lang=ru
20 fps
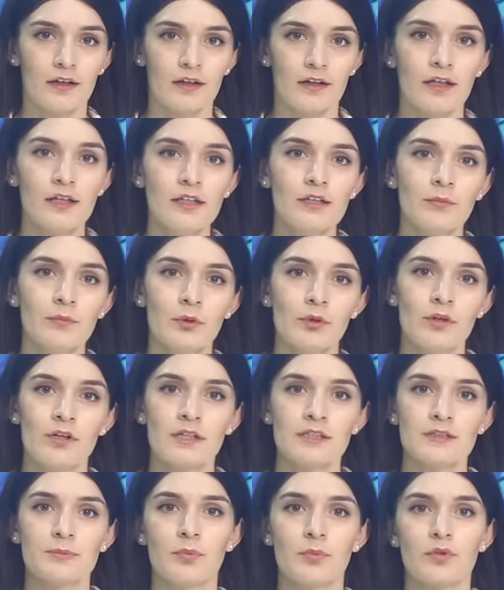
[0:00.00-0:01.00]
И немного
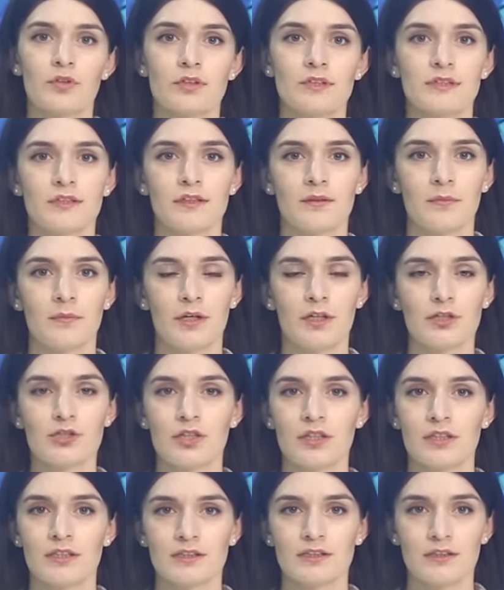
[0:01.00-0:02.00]
о спорте.
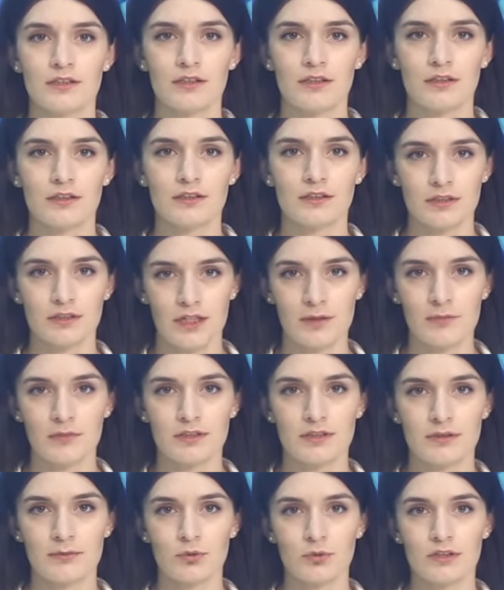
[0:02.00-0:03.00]
Махачкалинская
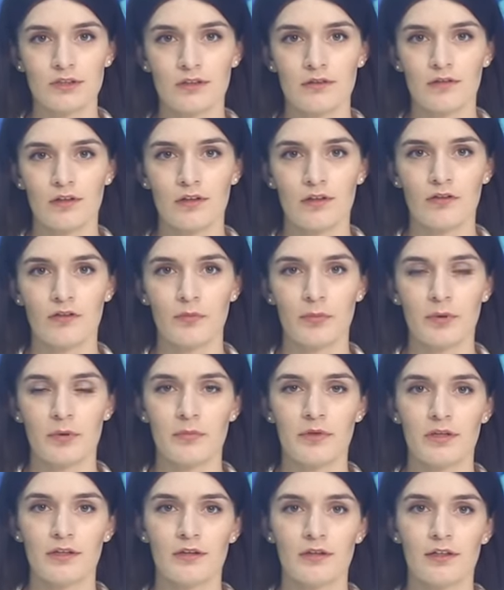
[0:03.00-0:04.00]
«Динамо» дебютировала в
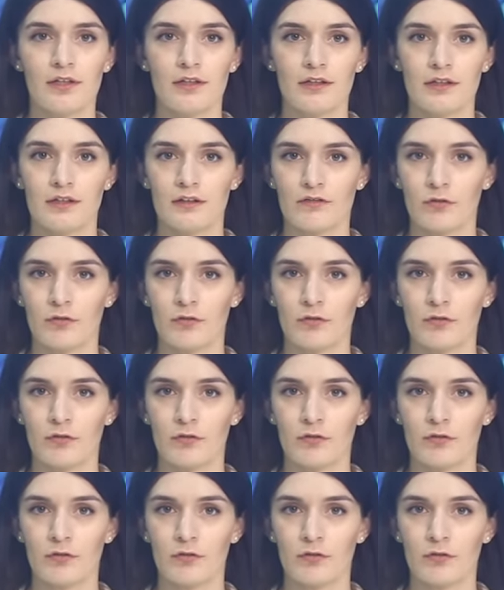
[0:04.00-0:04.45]
премьер-лиге.